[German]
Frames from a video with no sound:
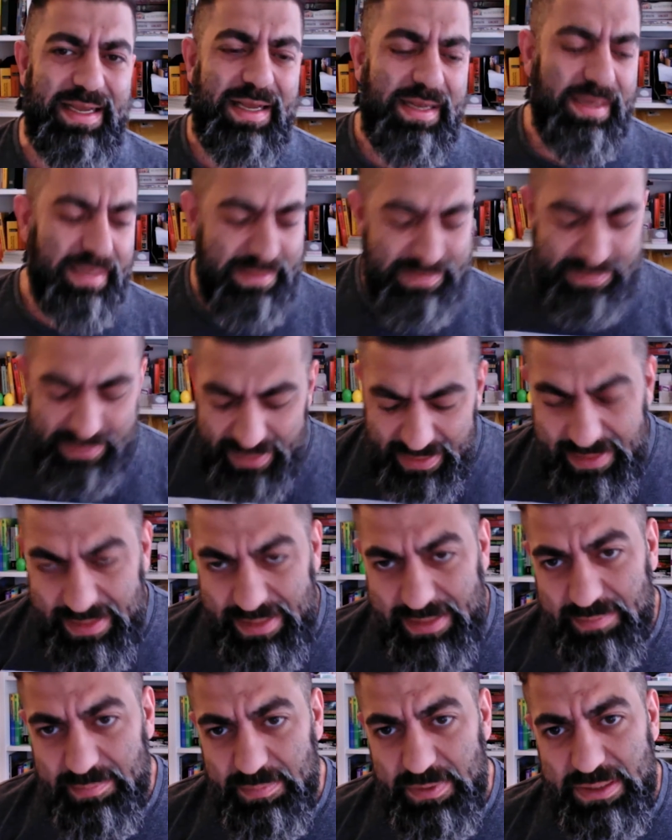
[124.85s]
Es
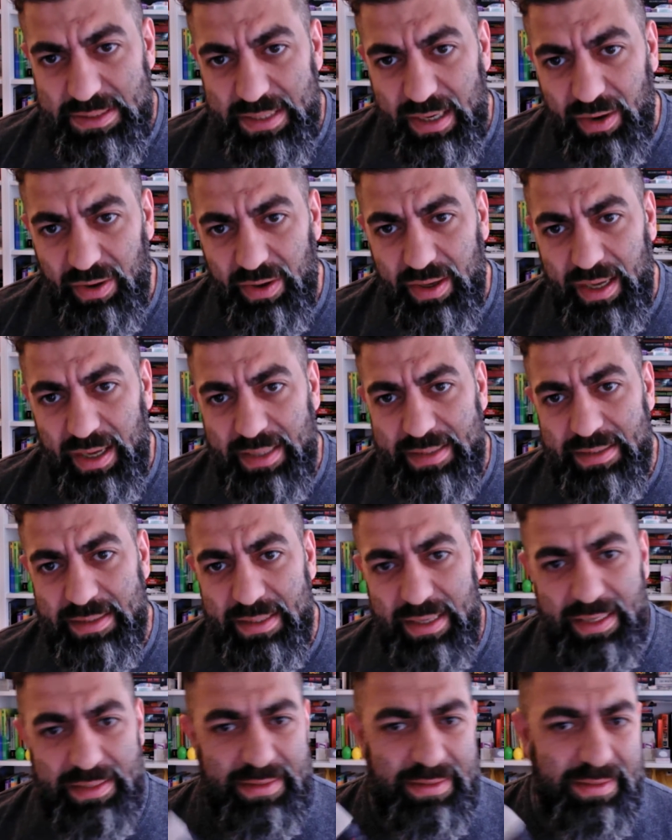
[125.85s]
erinnert mich auch an,
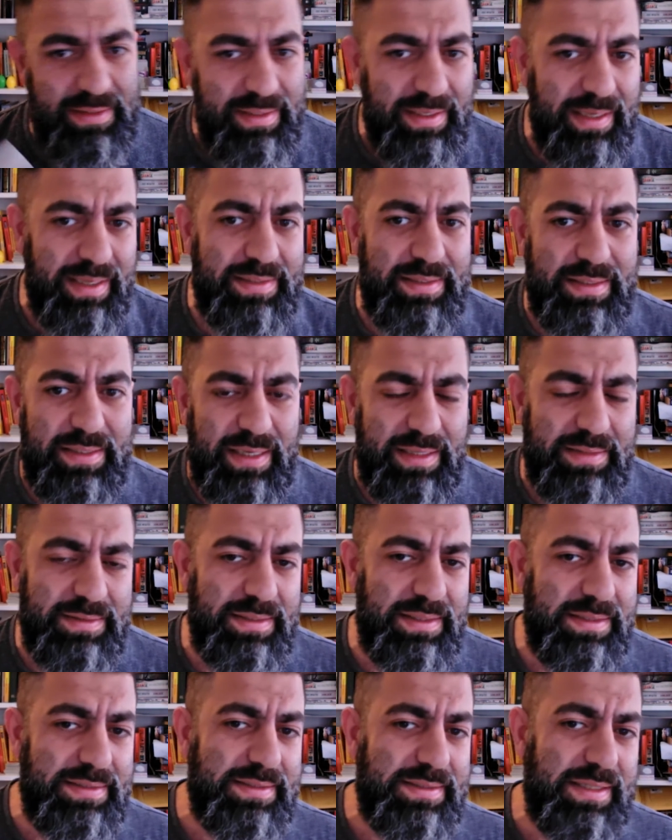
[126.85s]
an, an, an
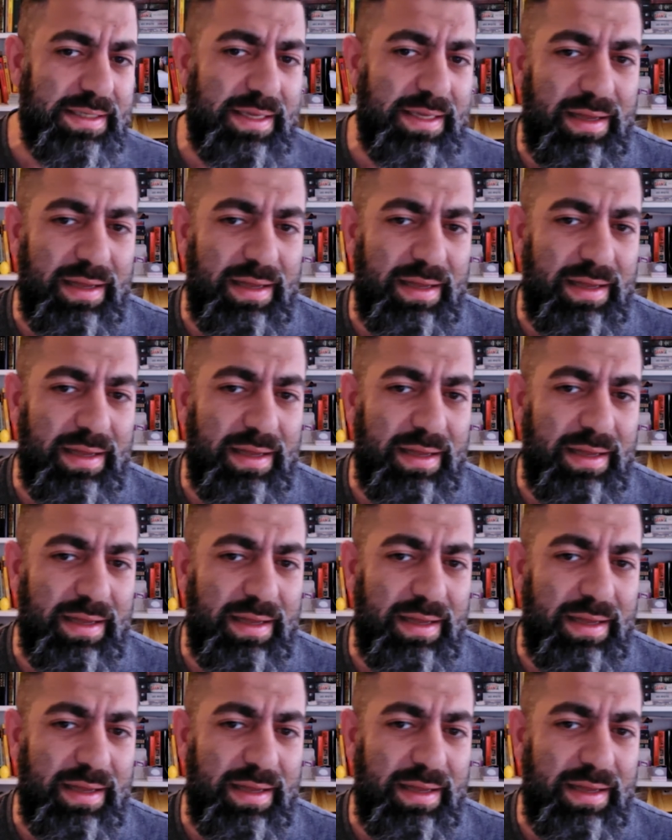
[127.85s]
das äh,